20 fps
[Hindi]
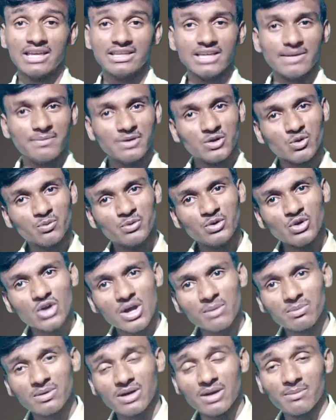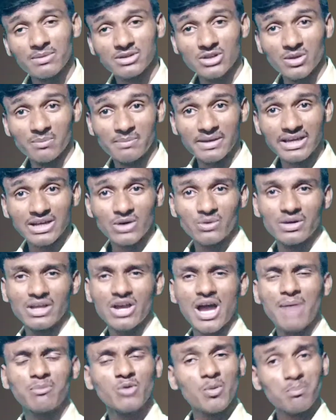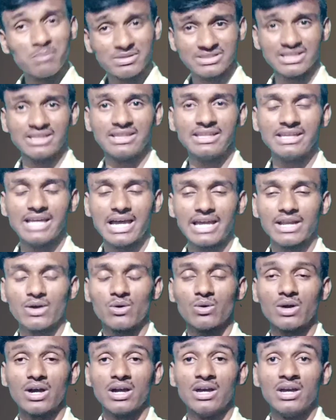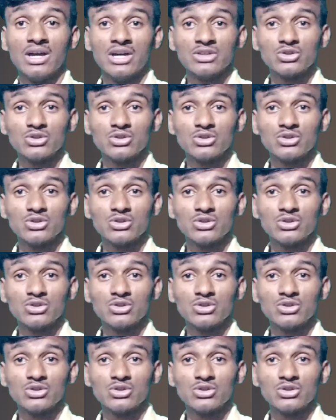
या फिर वो वीडियो आपका मतलब बैकग्राउंड है आपको पसंद नहीं आ रहा होगा